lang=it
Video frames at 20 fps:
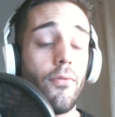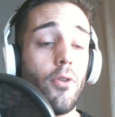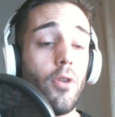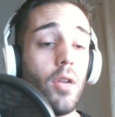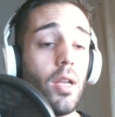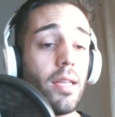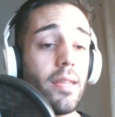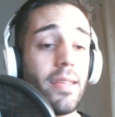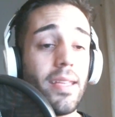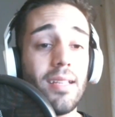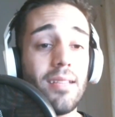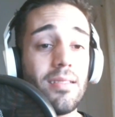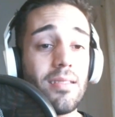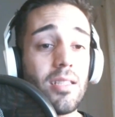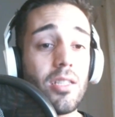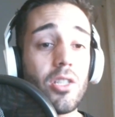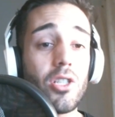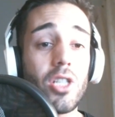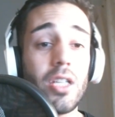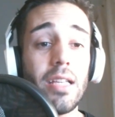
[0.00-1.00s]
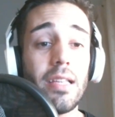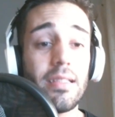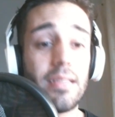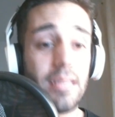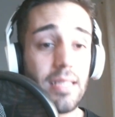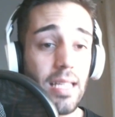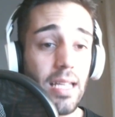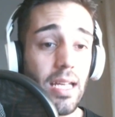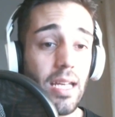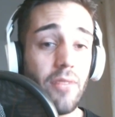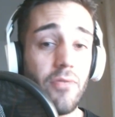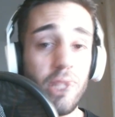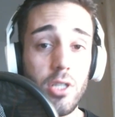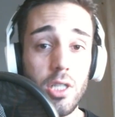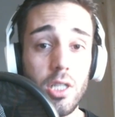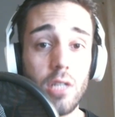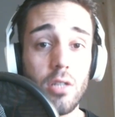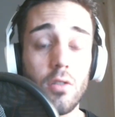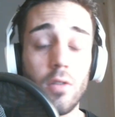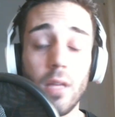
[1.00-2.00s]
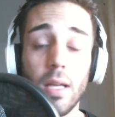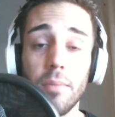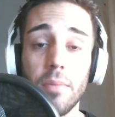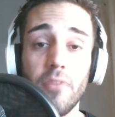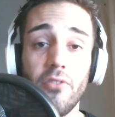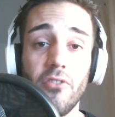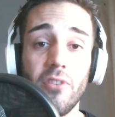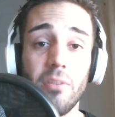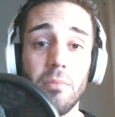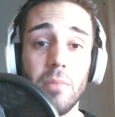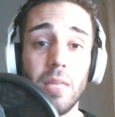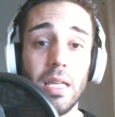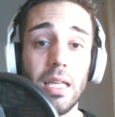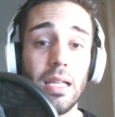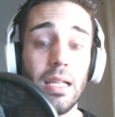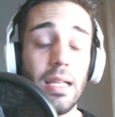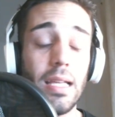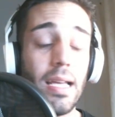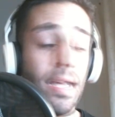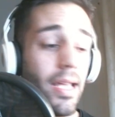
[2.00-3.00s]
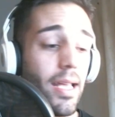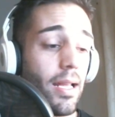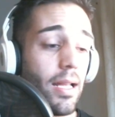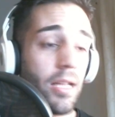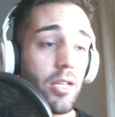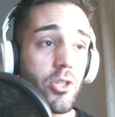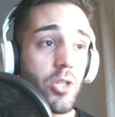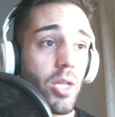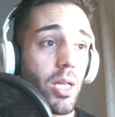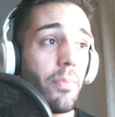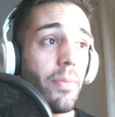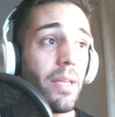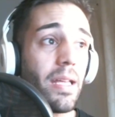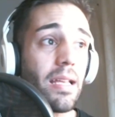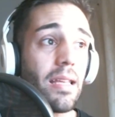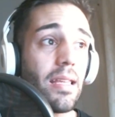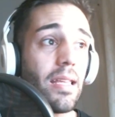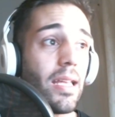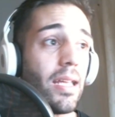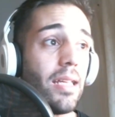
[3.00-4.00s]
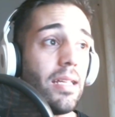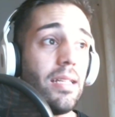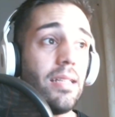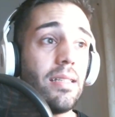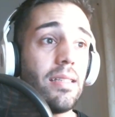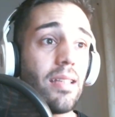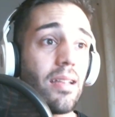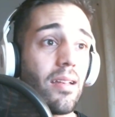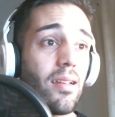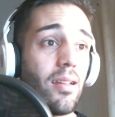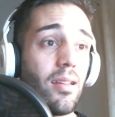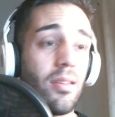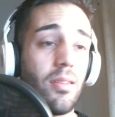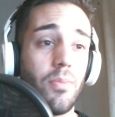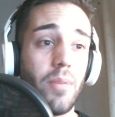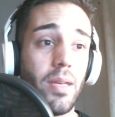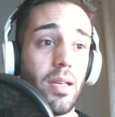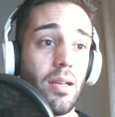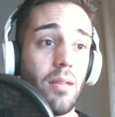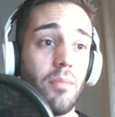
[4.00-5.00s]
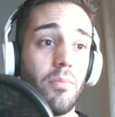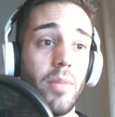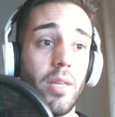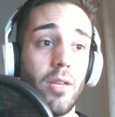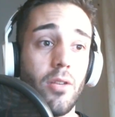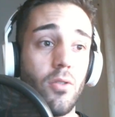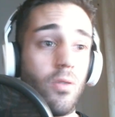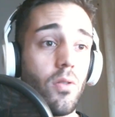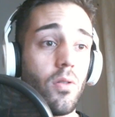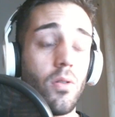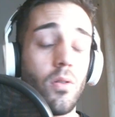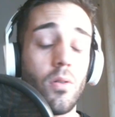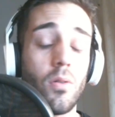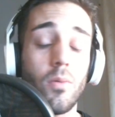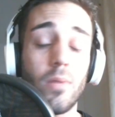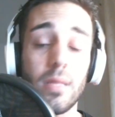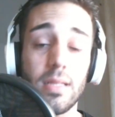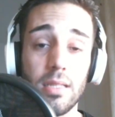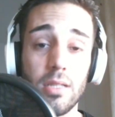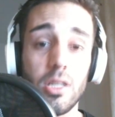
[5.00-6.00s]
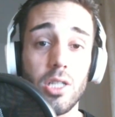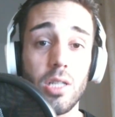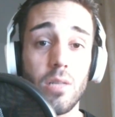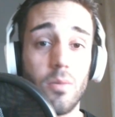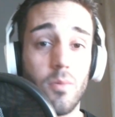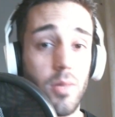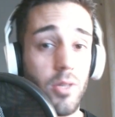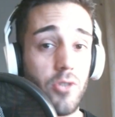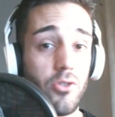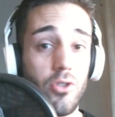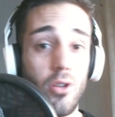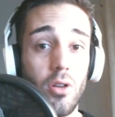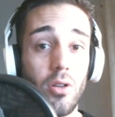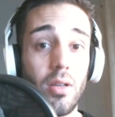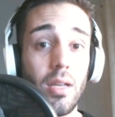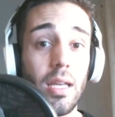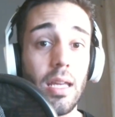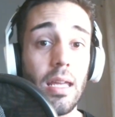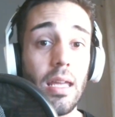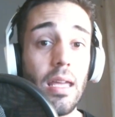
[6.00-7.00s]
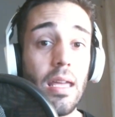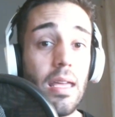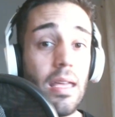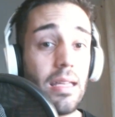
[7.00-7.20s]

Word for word: Voglio andare in Sicilia e stare vicino alla mia famiglia e lasciare perdere internet per almeno questi 5 giorni